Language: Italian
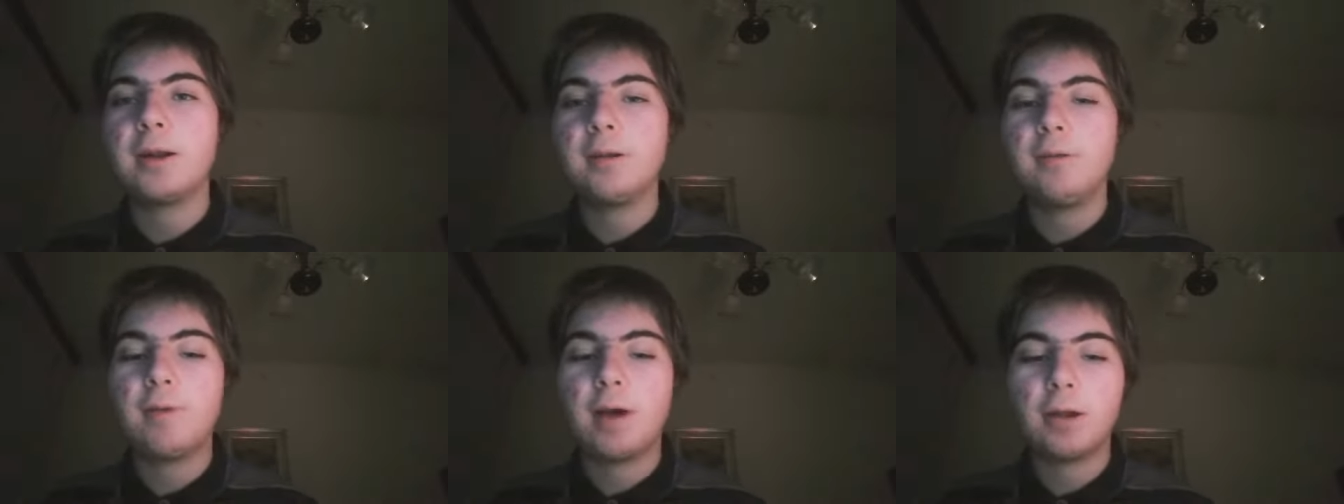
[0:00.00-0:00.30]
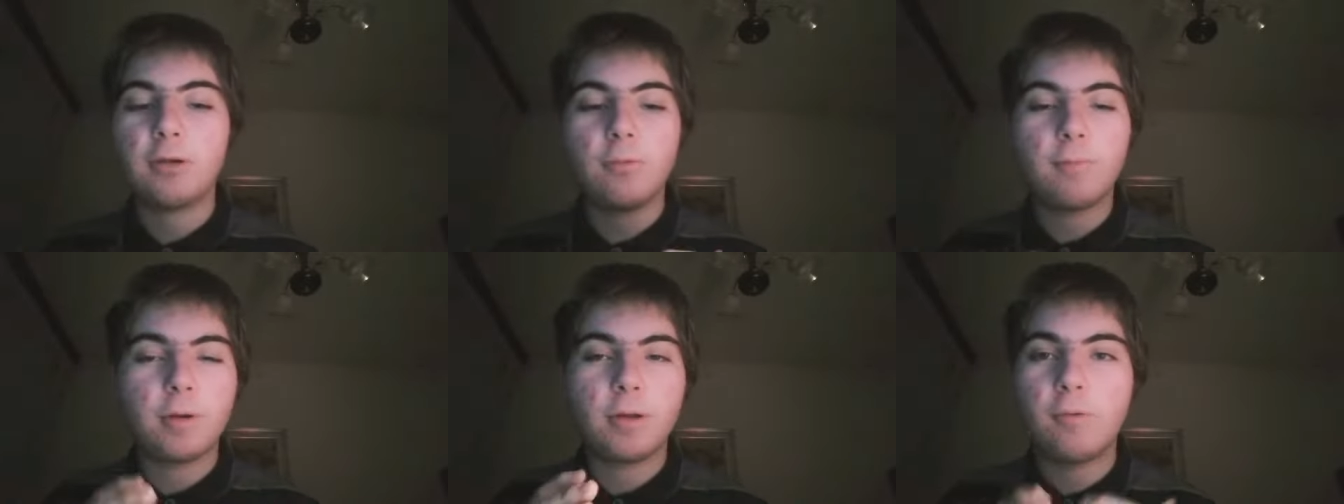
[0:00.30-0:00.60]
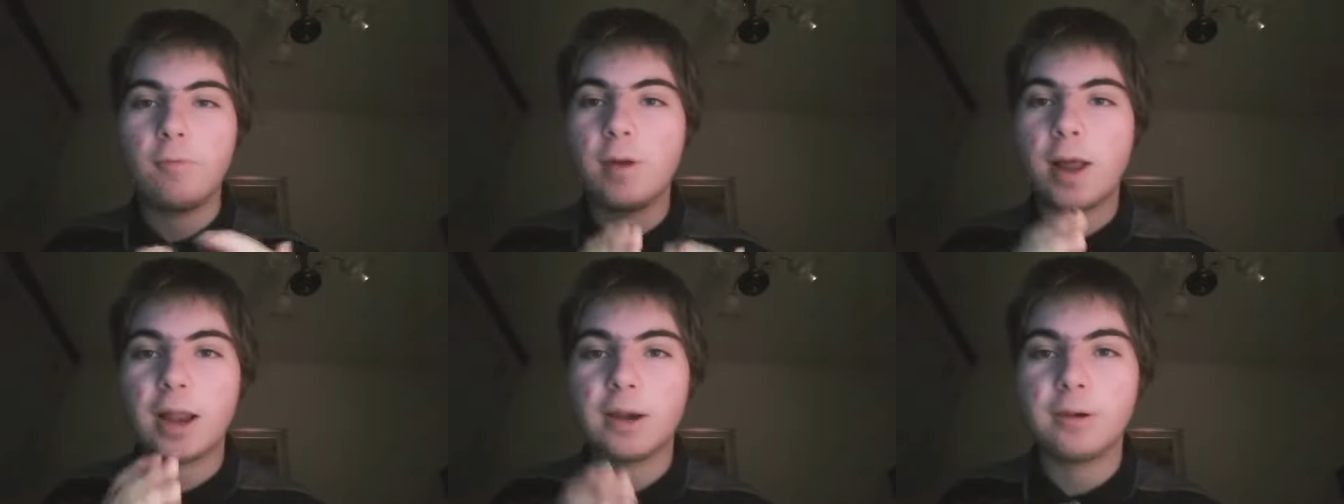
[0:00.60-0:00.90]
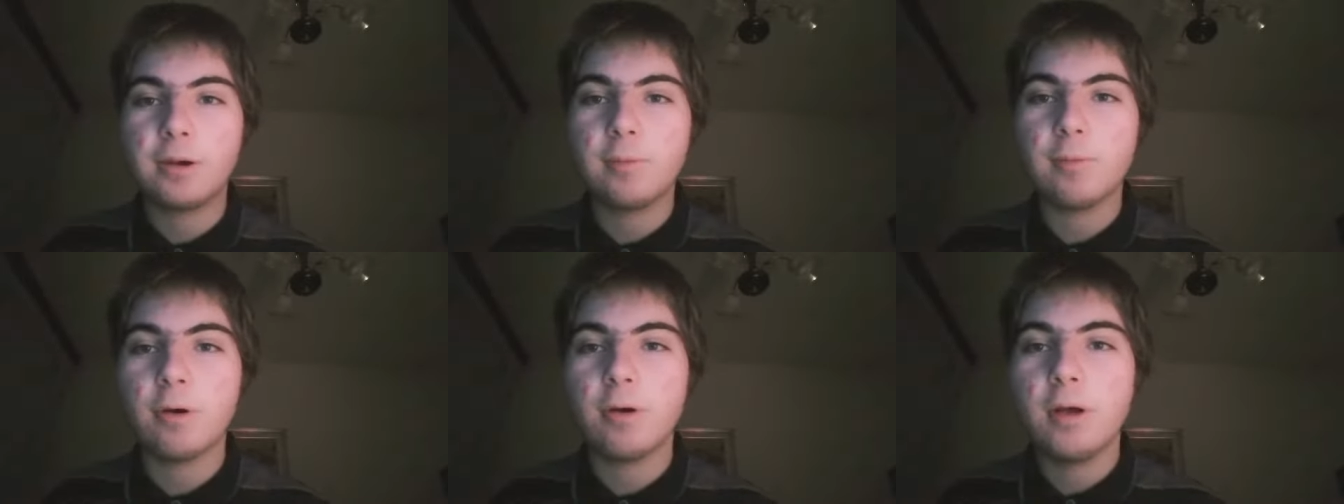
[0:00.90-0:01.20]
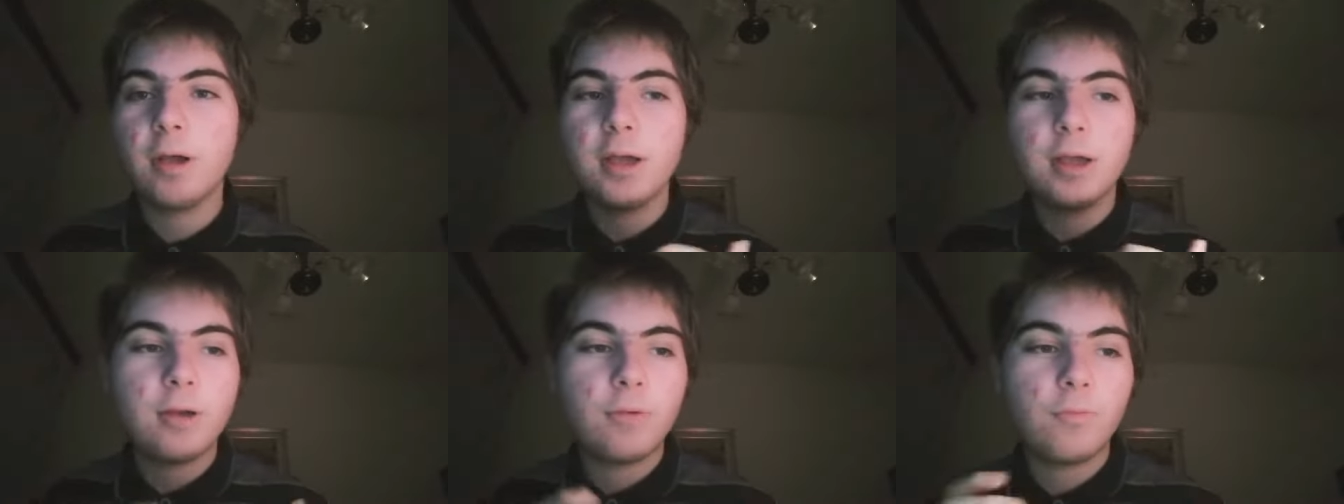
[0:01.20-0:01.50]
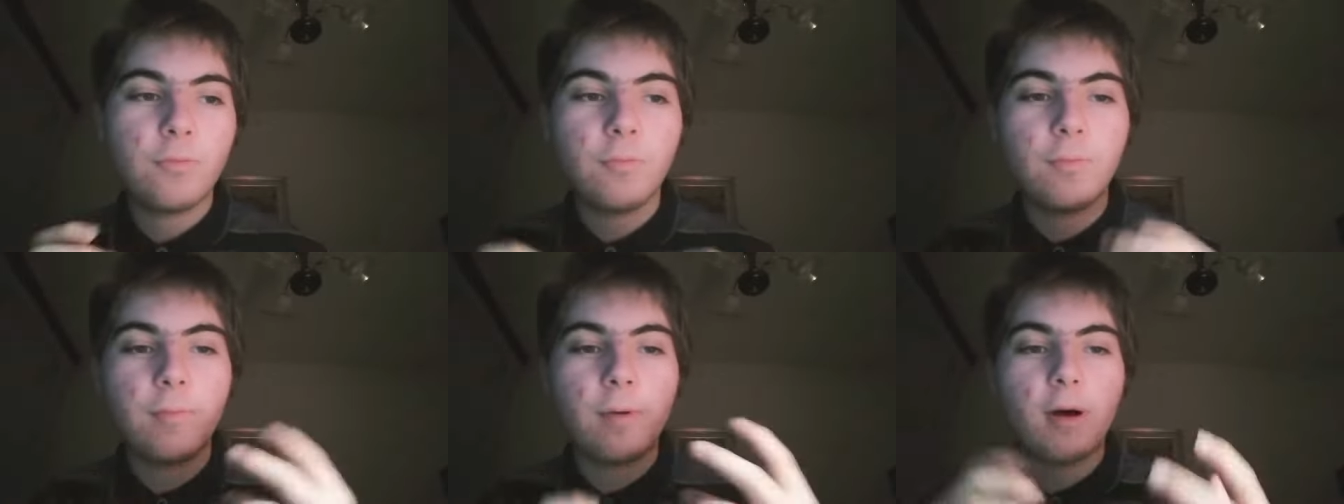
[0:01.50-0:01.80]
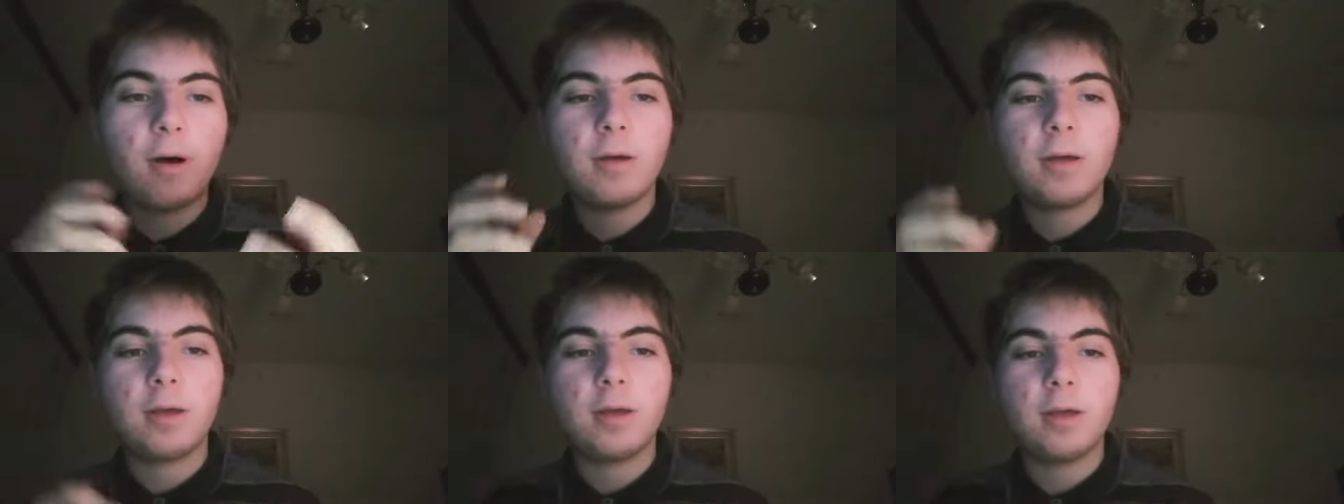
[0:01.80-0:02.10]
arrivato per un attimo un
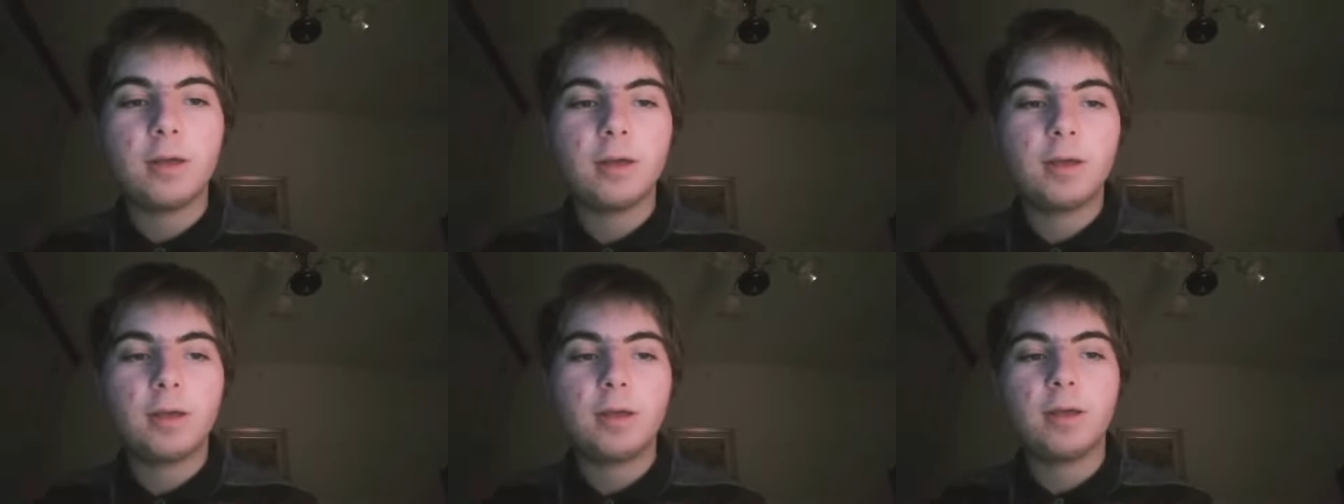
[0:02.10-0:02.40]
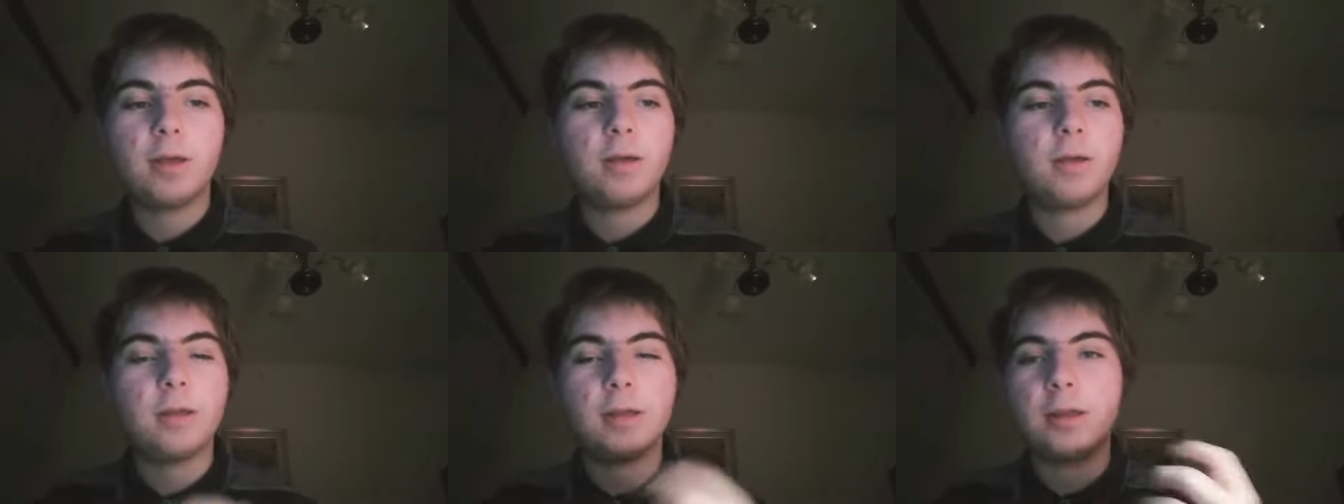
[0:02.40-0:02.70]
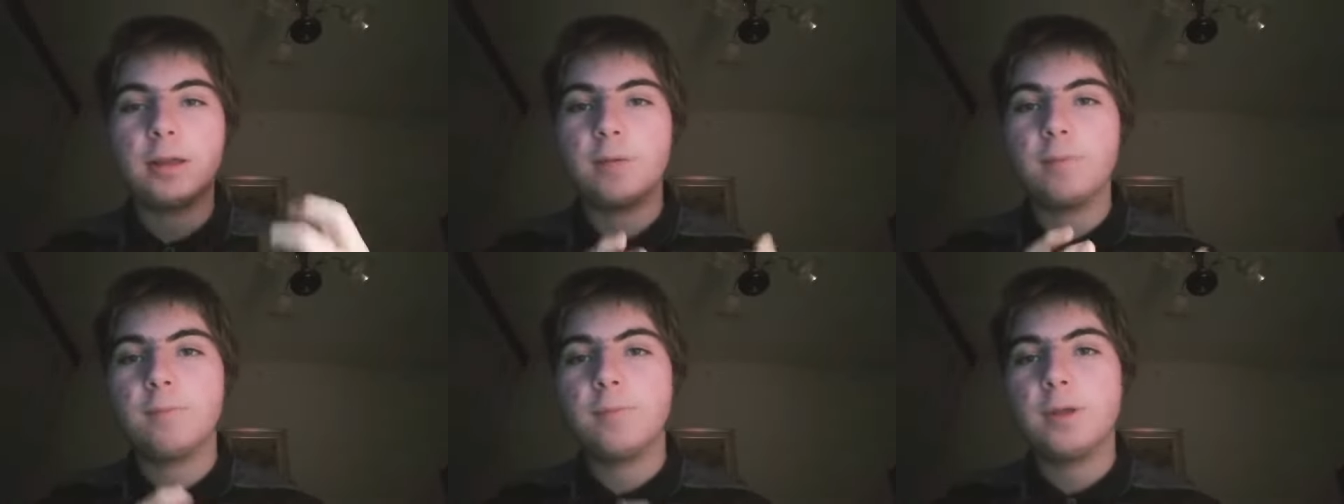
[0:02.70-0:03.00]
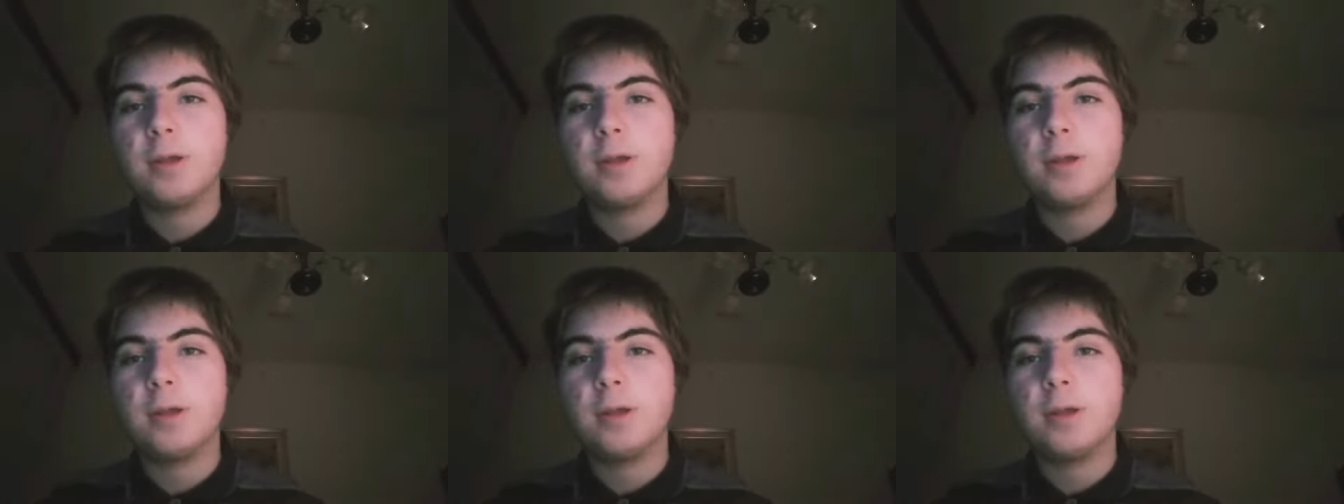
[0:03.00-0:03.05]
po', eh,